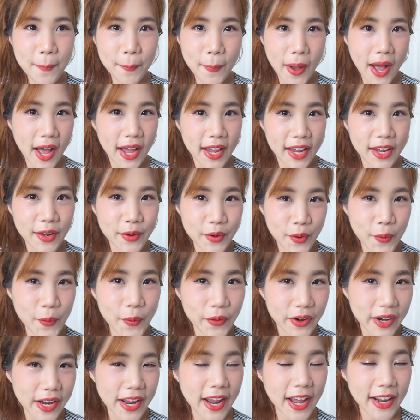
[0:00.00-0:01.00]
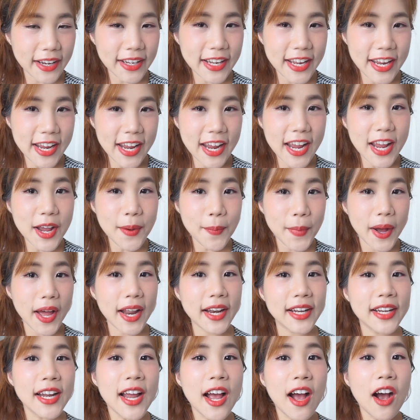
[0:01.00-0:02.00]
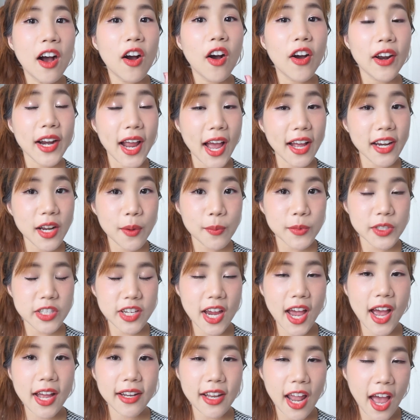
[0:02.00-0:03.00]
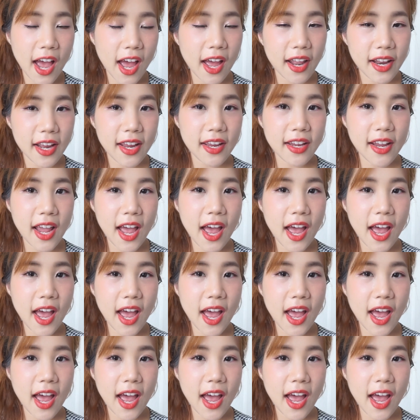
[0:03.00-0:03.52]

ไปโรงเรียนที่มันค่อนข้างธรรมชาติทาได้